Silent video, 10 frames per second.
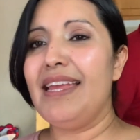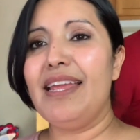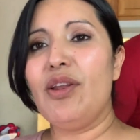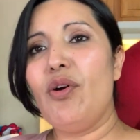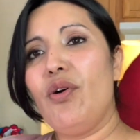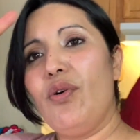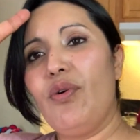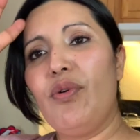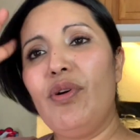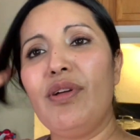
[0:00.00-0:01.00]
y
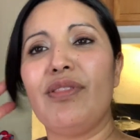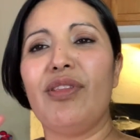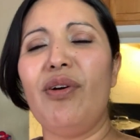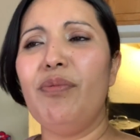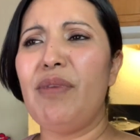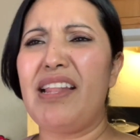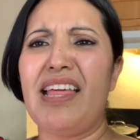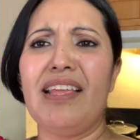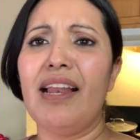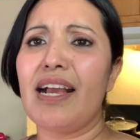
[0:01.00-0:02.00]
no, no, a
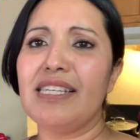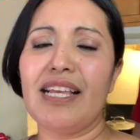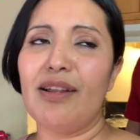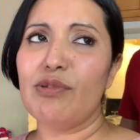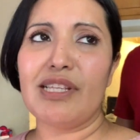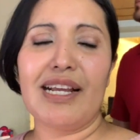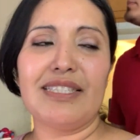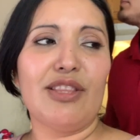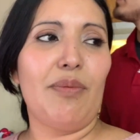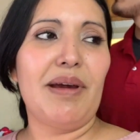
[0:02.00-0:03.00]
nadie en la casa le gusta
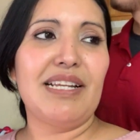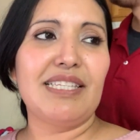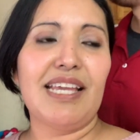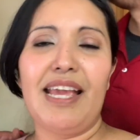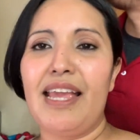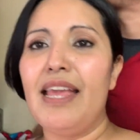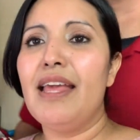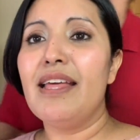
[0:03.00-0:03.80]
casi tomar, así que